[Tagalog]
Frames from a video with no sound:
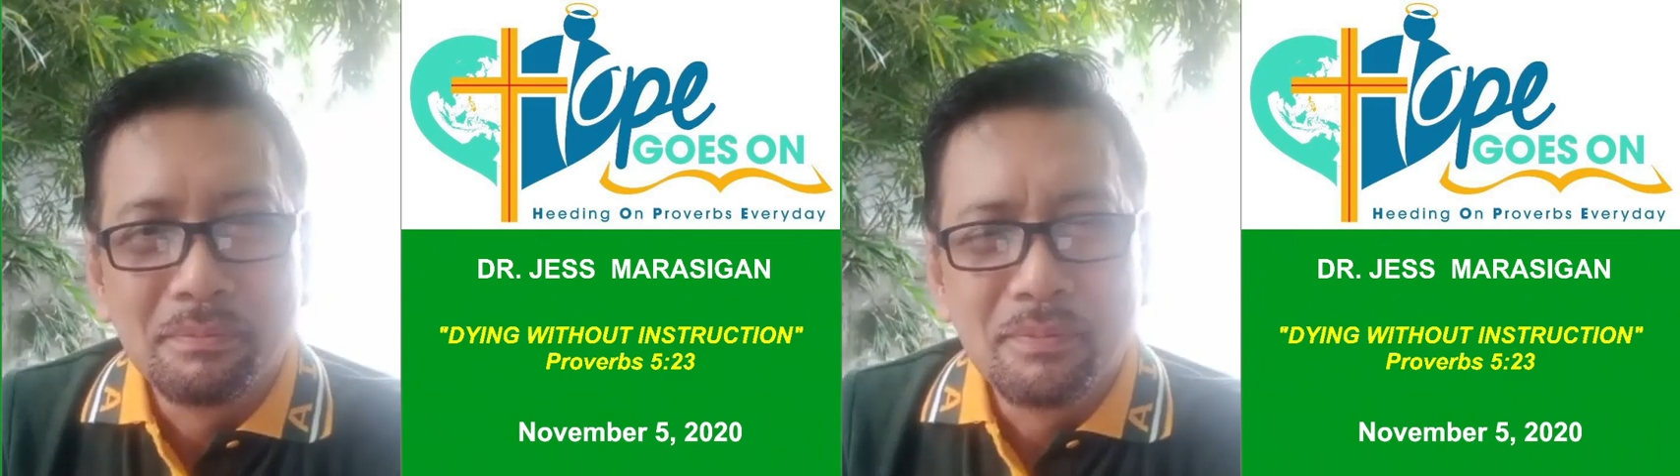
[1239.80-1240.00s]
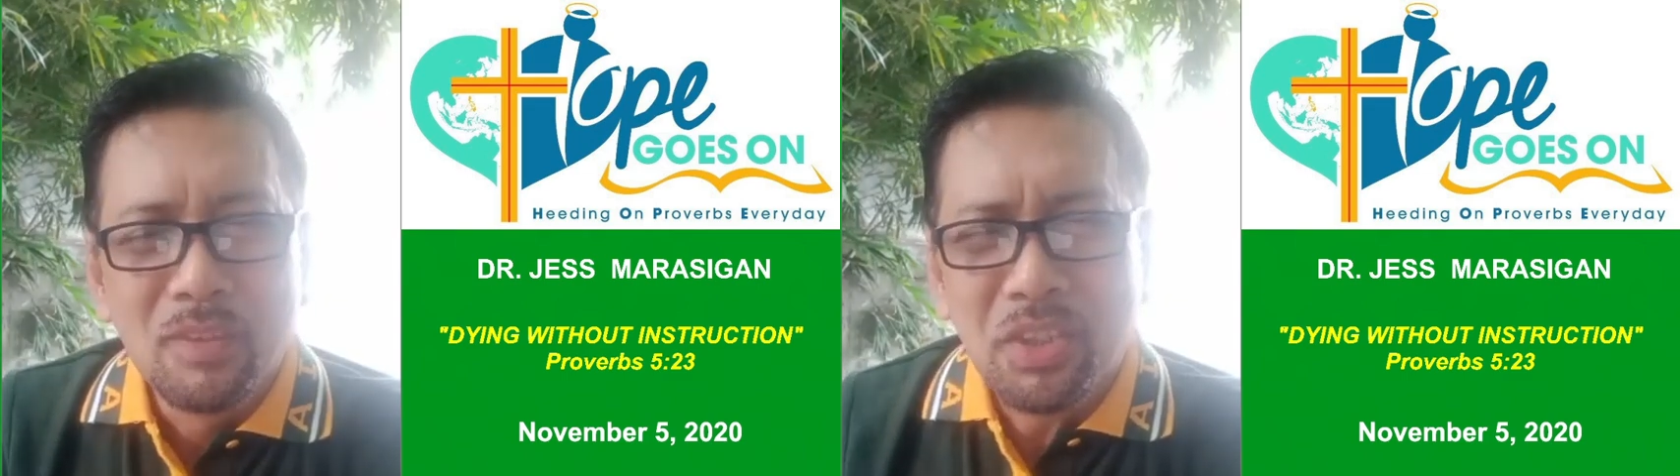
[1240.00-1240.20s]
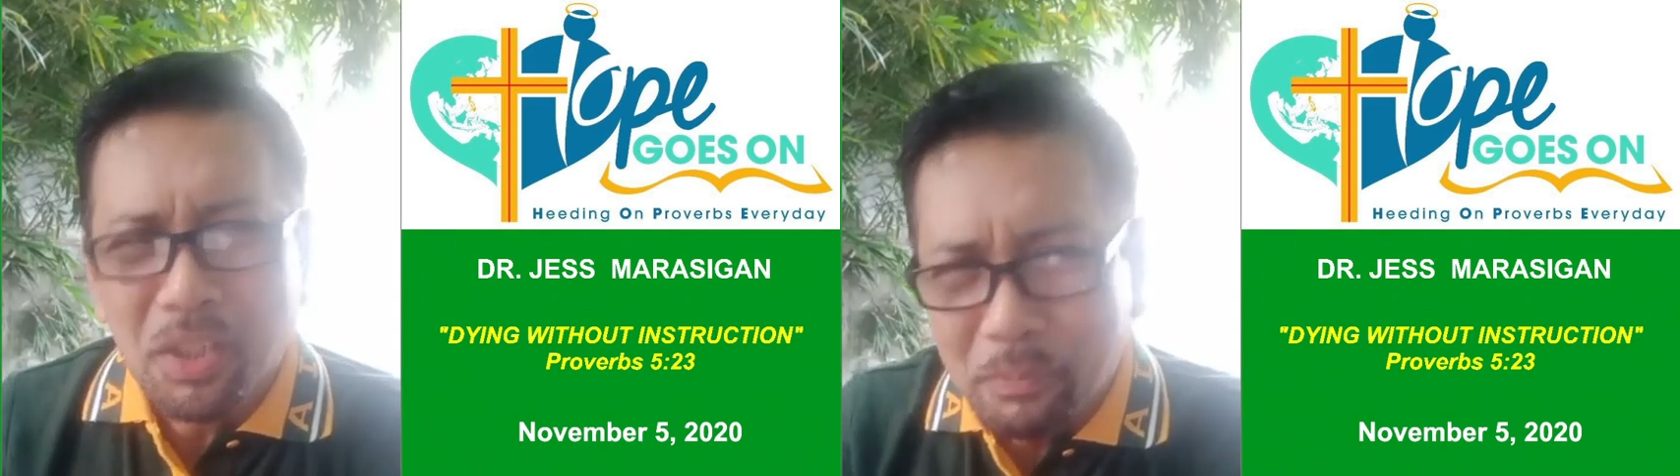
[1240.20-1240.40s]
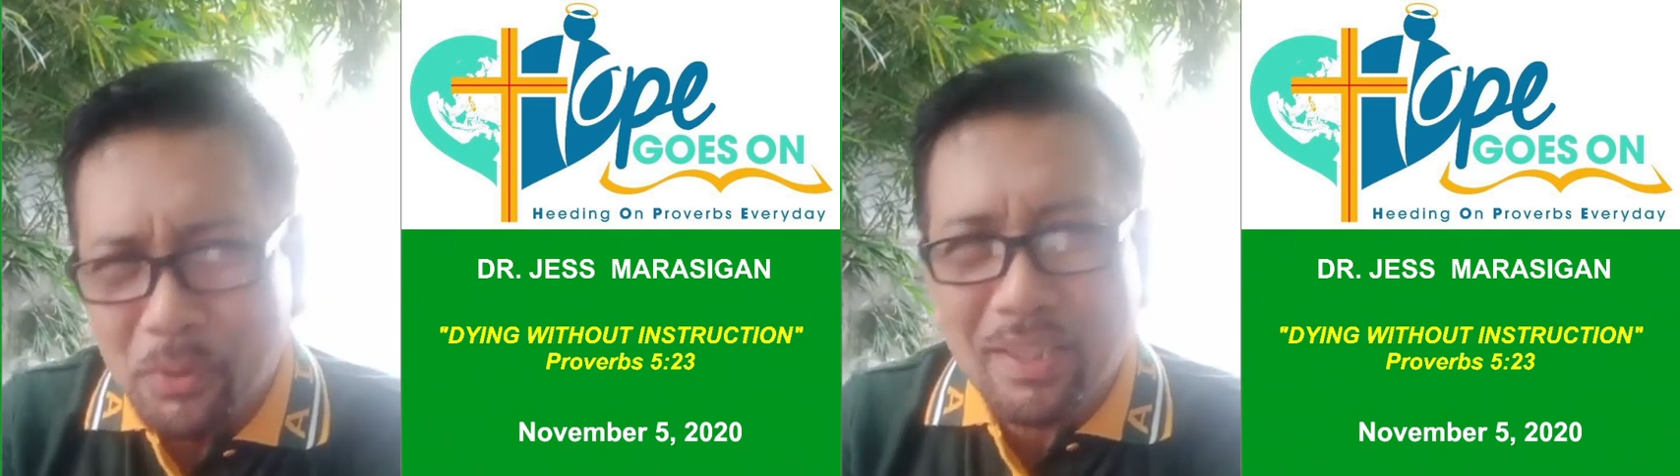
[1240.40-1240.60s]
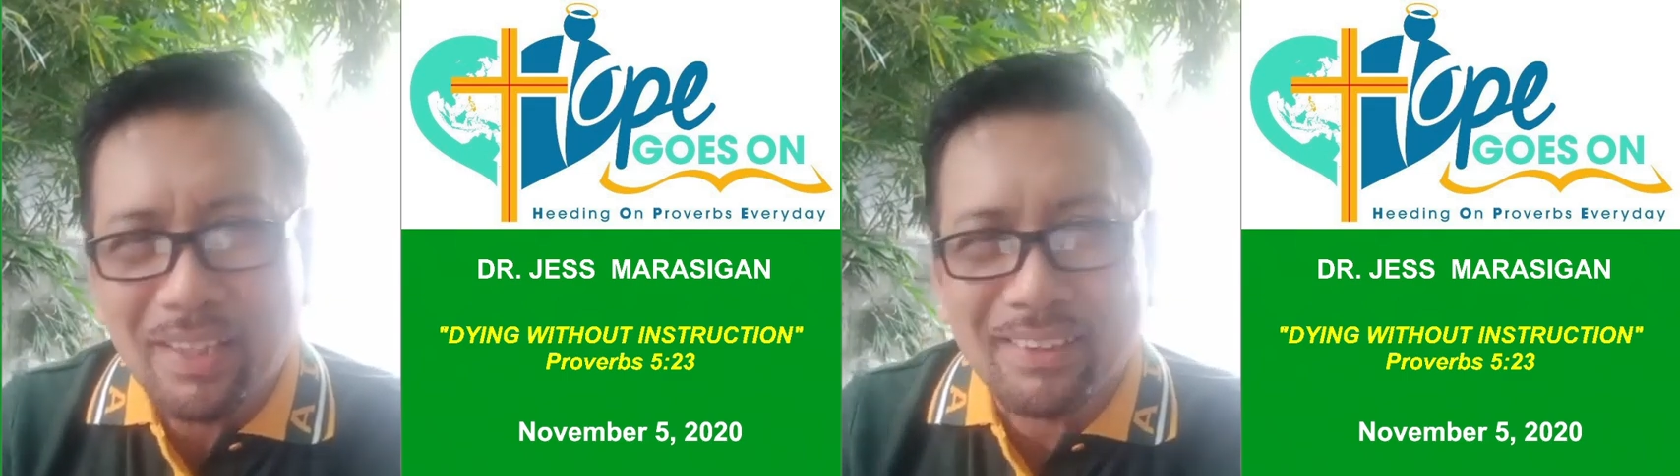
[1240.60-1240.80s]
Share
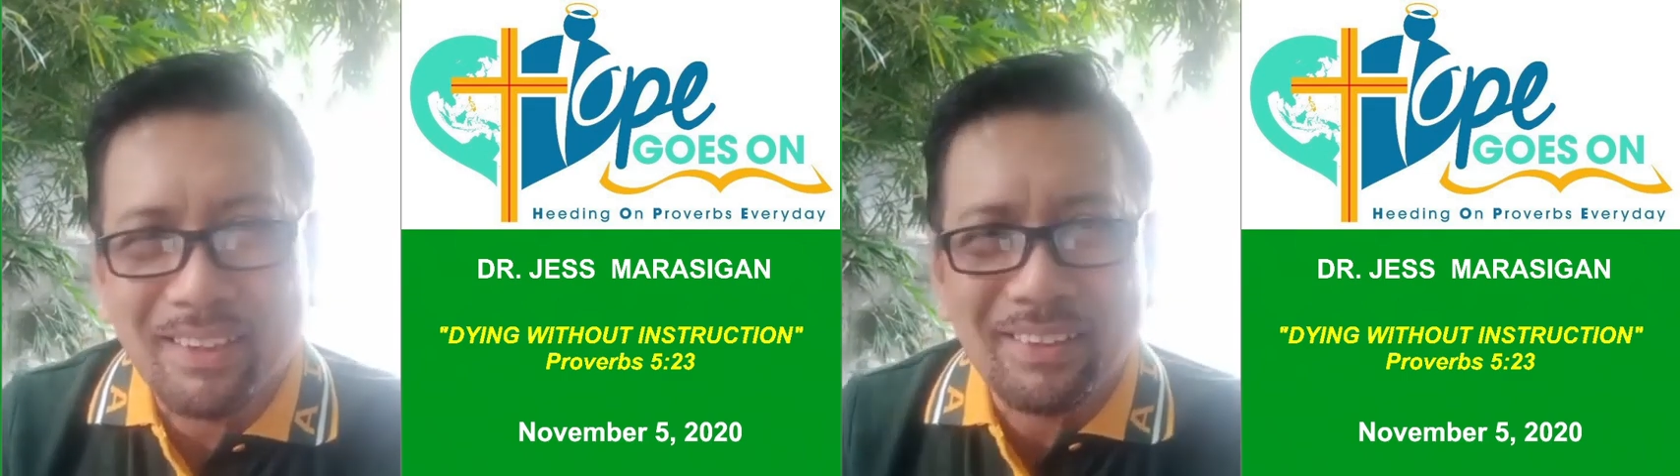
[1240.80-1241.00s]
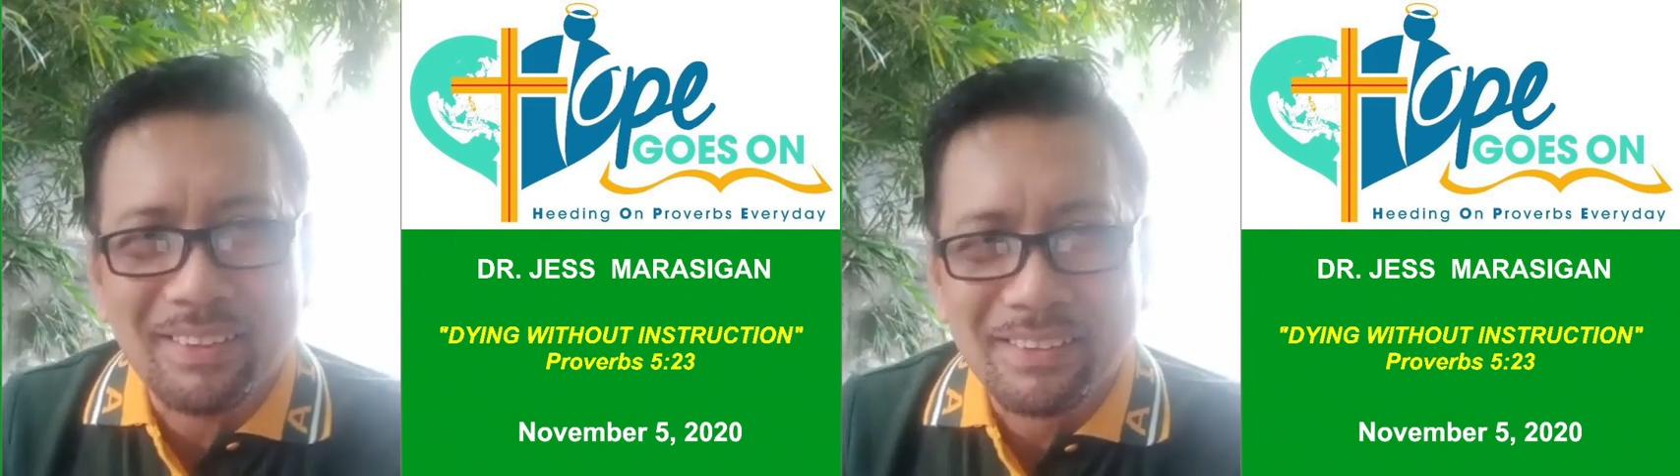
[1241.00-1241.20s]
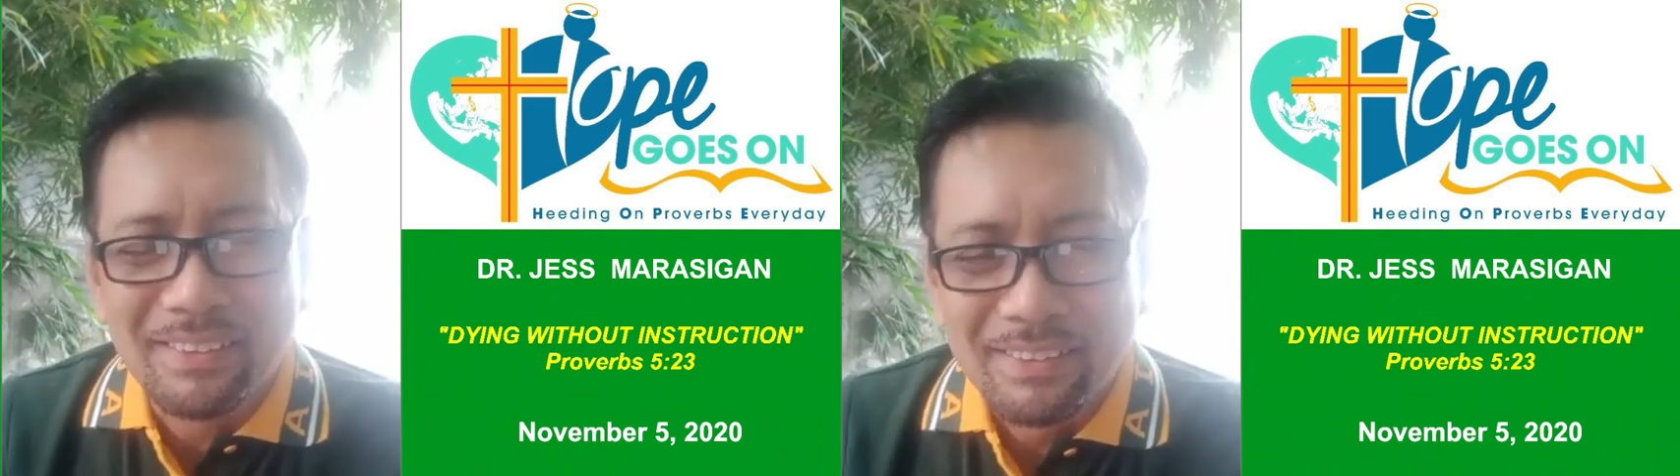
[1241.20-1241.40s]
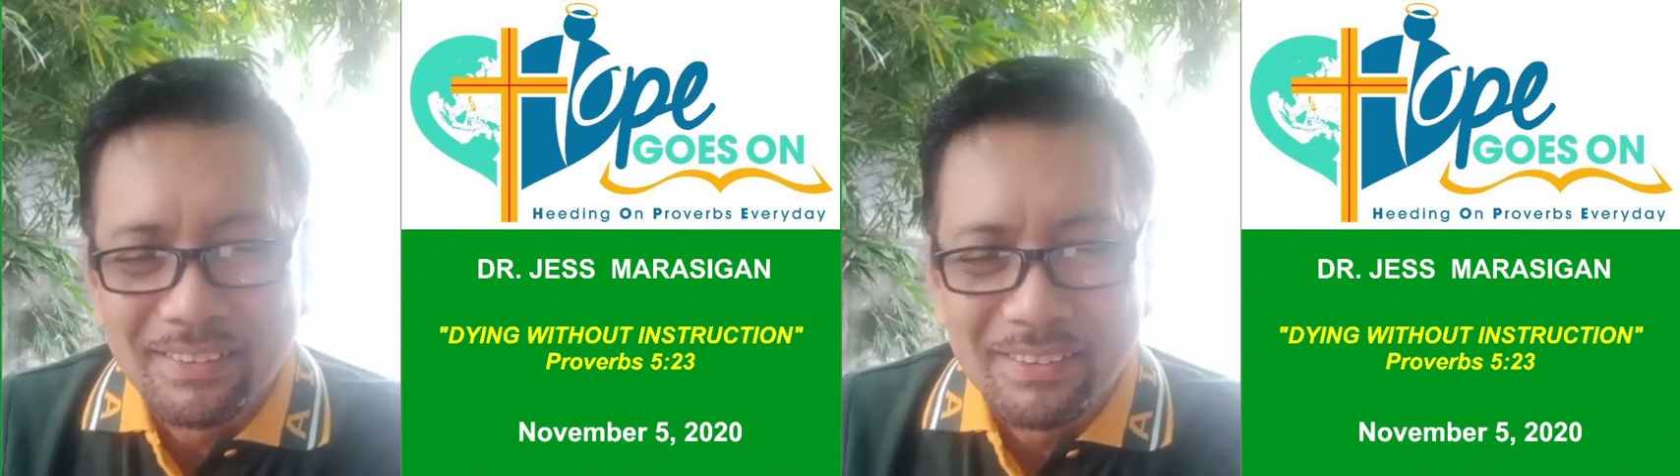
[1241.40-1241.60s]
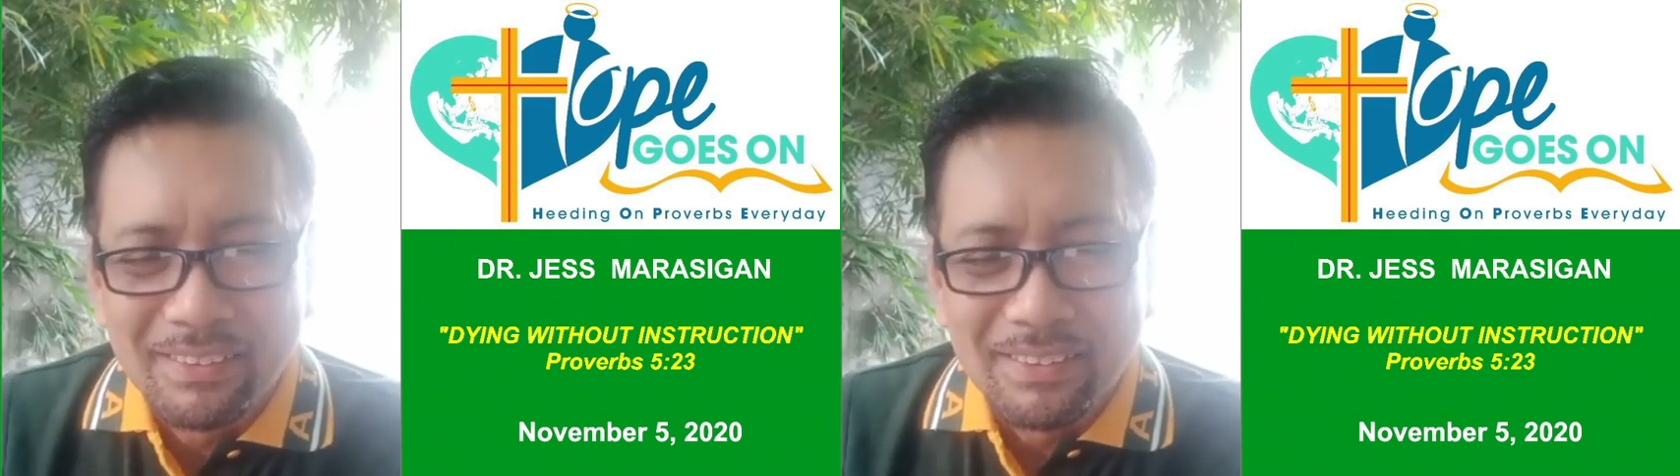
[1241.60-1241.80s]
po natin
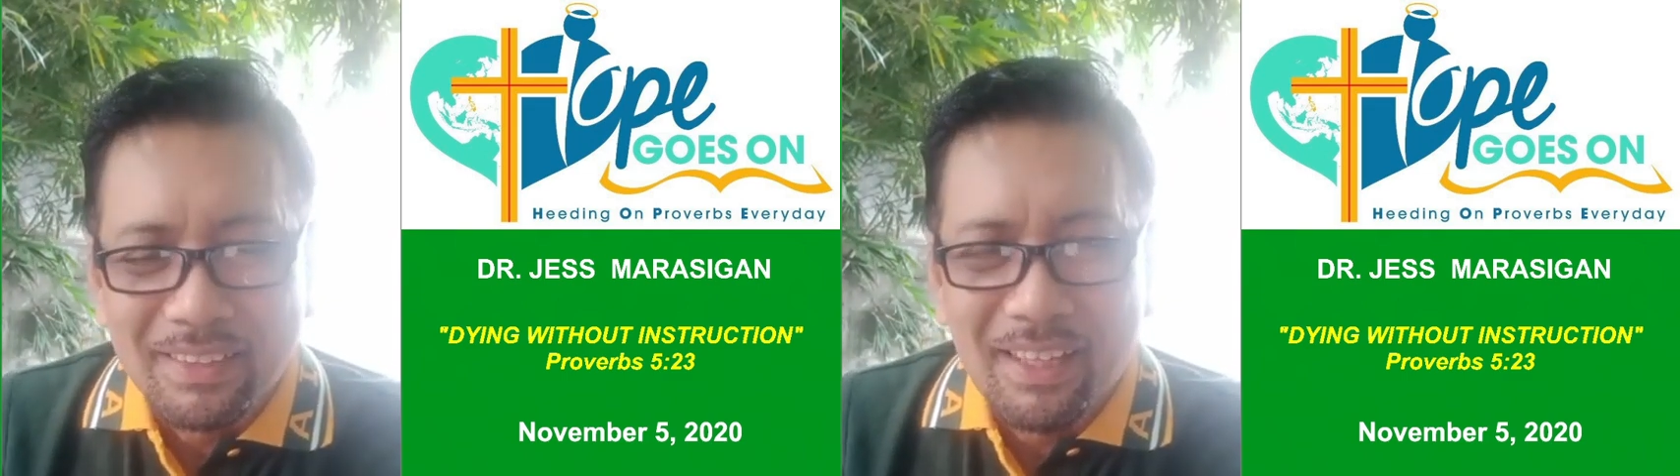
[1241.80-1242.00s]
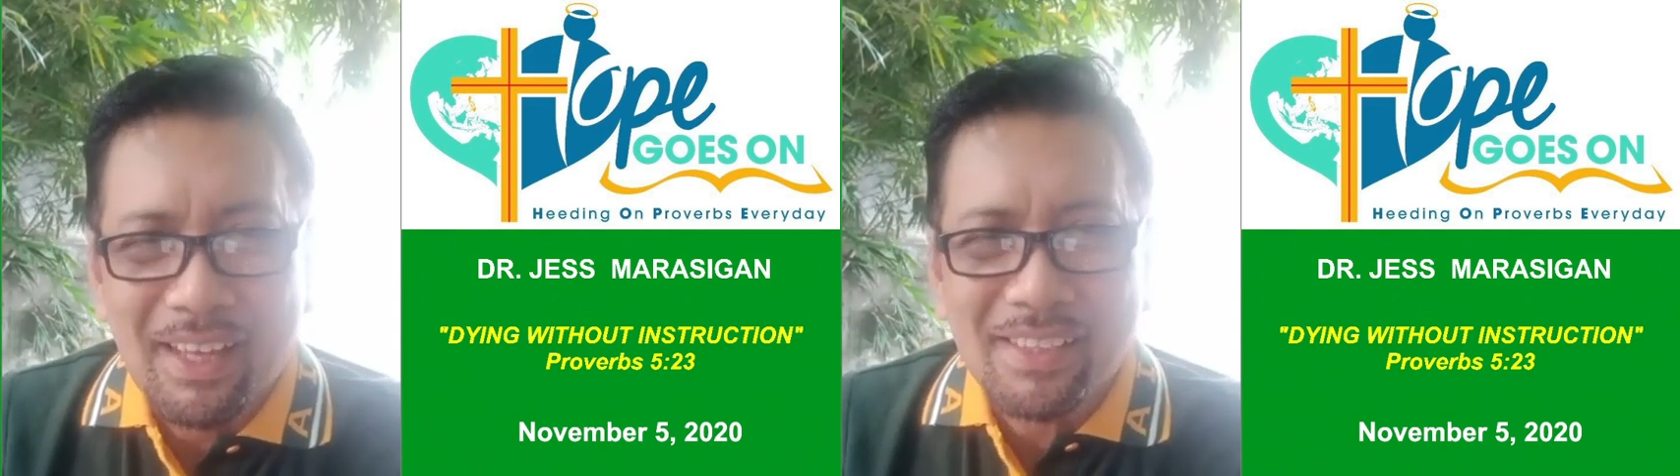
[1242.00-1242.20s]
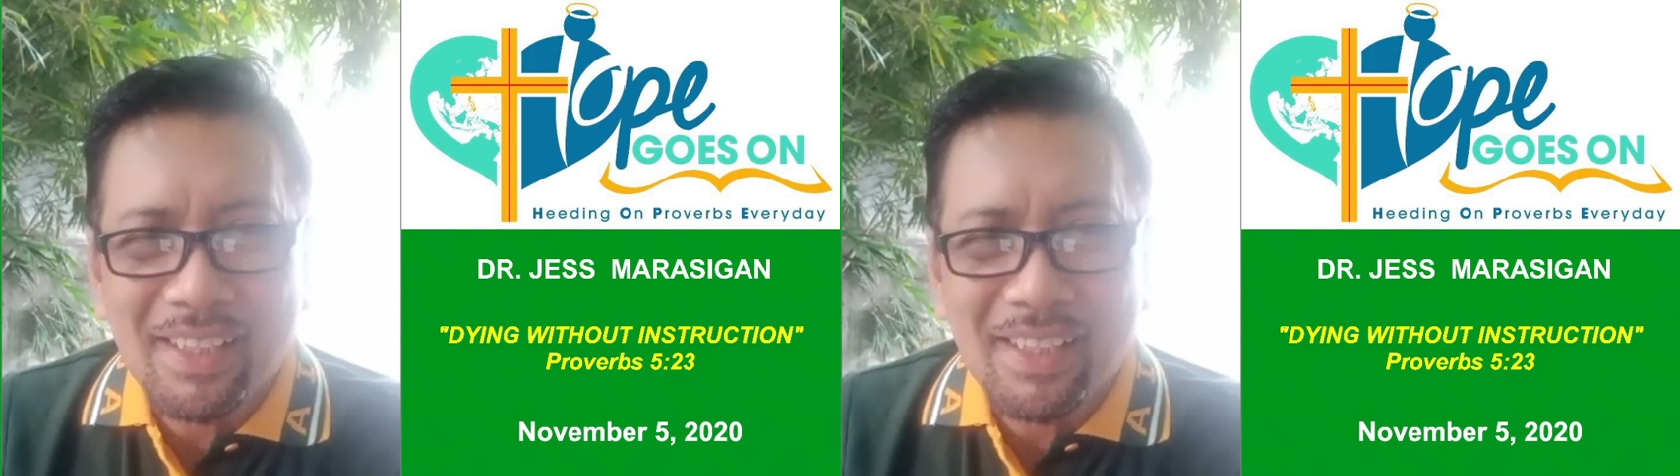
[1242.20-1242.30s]
ang